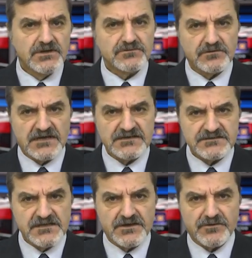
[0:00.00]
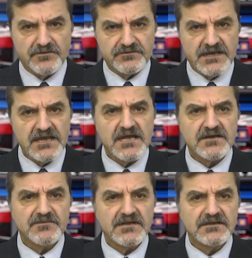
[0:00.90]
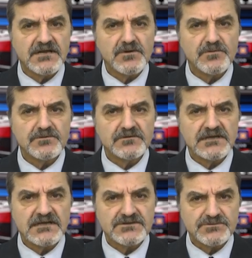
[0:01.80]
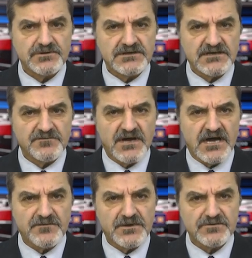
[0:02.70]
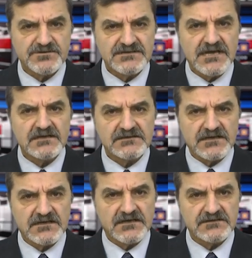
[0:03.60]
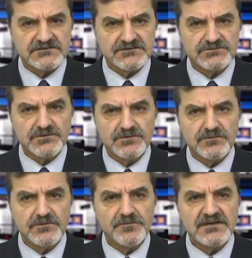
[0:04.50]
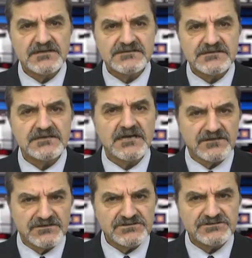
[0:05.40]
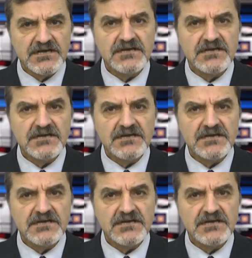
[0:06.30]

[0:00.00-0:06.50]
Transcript: Dolayısıyla Kön'de Ermenilere uygulanan soykırım Armenoside adanan anıtın söküldüğü bilgisi yanlış,